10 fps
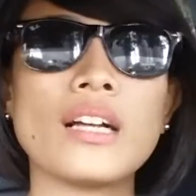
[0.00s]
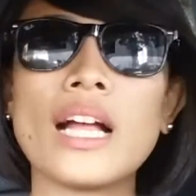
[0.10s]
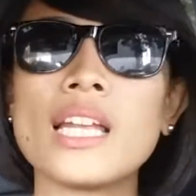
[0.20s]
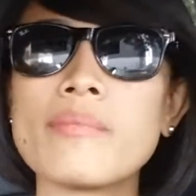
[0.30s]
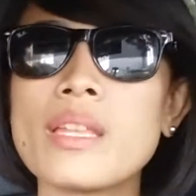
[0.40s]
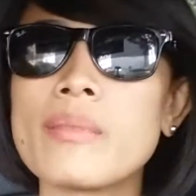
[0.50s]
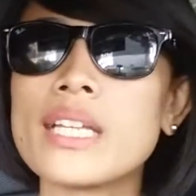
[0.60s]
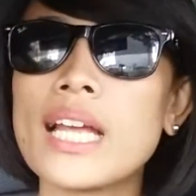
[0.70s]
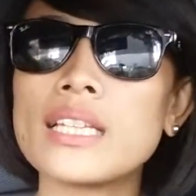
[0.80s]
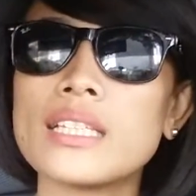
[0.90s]
Alam naman
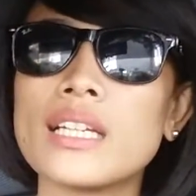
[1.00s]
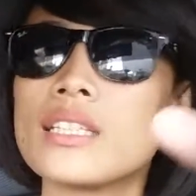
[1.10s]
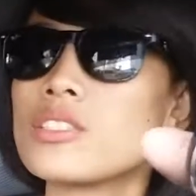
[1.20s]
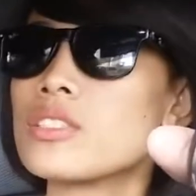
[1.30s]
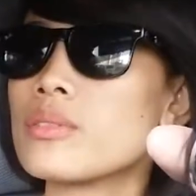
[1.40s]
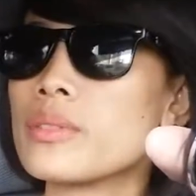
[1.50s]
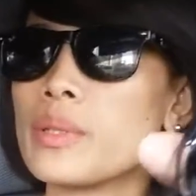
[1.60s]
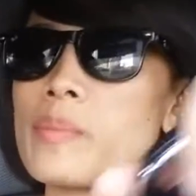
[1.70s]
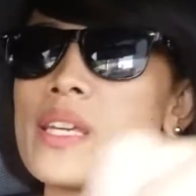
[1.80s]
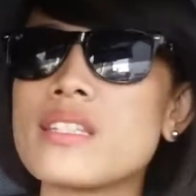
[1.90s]
natin na history
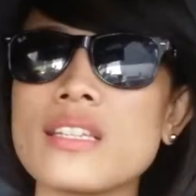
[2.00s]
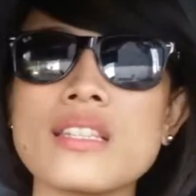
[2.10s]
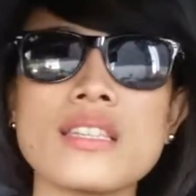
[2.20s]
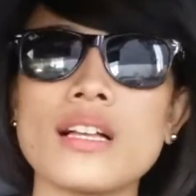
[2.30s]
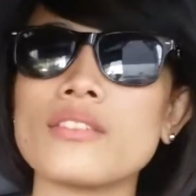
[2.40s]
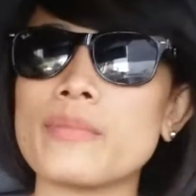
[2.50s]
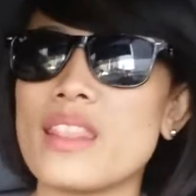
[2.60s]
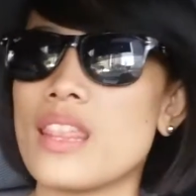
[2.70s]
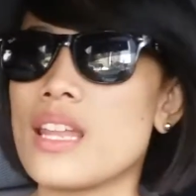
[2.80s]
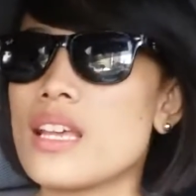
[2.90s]
repeats itself.
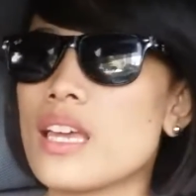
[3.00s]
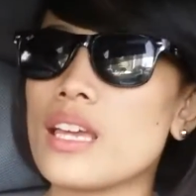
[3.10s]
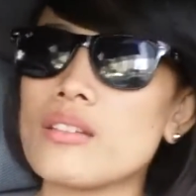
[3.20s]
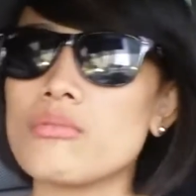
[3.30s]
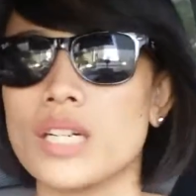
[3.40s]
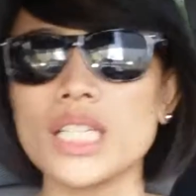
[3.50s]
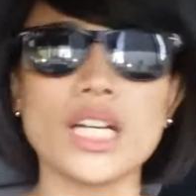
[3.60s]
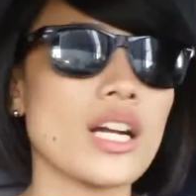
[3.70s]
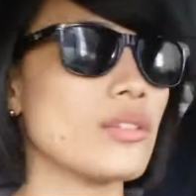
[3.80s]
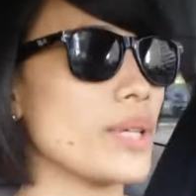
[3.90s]
But then again, what
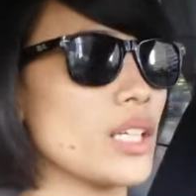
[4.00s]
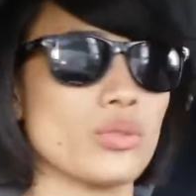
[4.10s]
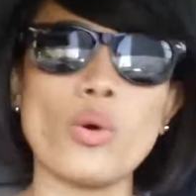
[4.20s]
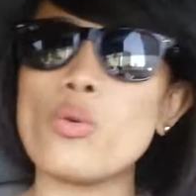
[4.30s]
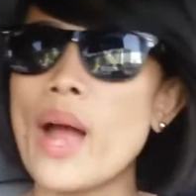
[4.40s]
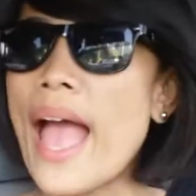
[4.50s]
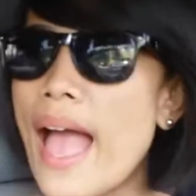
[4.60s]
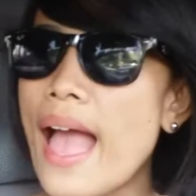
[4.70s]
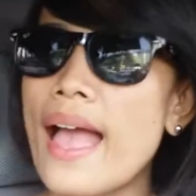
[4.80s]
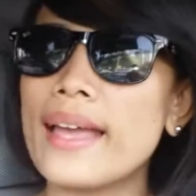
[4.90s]
are we
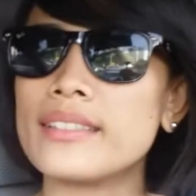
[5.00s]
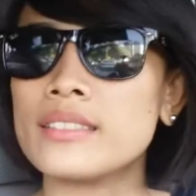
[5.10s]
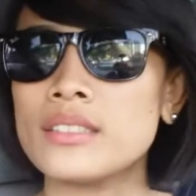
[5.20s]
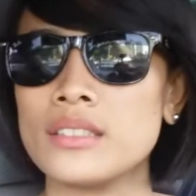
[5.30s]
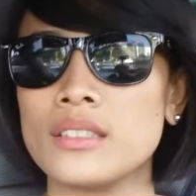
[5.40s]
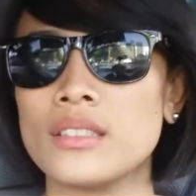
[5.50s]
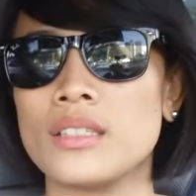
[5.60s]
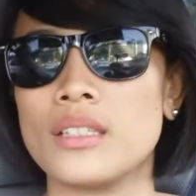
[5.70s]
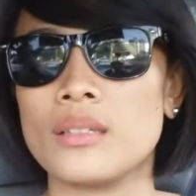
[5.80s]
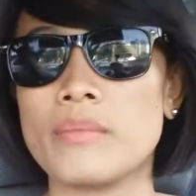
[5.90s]
doing?
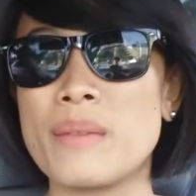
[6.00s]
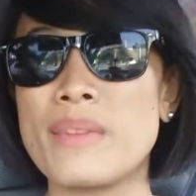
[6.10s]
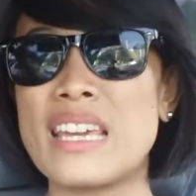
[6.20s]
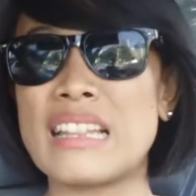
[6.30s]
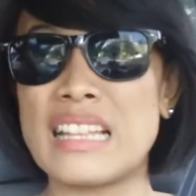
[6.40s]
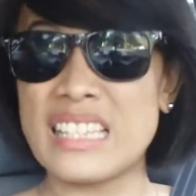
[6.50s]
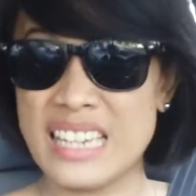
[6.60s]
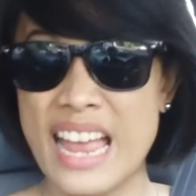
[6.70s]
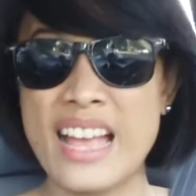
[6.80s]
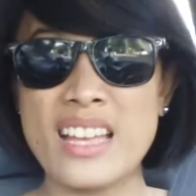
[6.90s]
Bibigyan ng
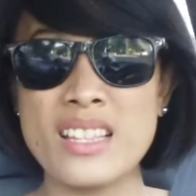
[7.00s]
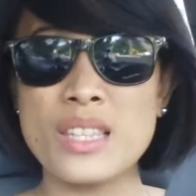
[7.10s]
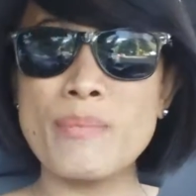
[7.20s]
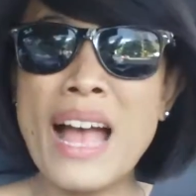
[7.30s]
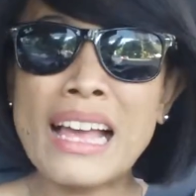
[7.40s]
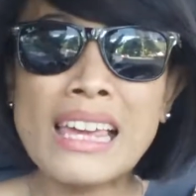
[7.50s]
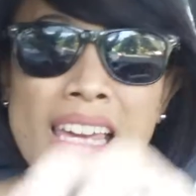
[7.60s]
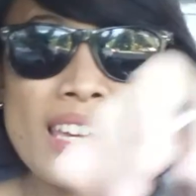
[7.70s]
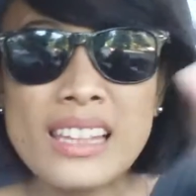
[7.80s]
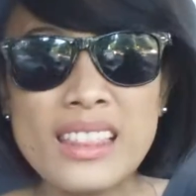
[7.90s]
chance?
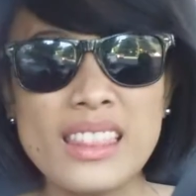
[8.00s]
Bakit?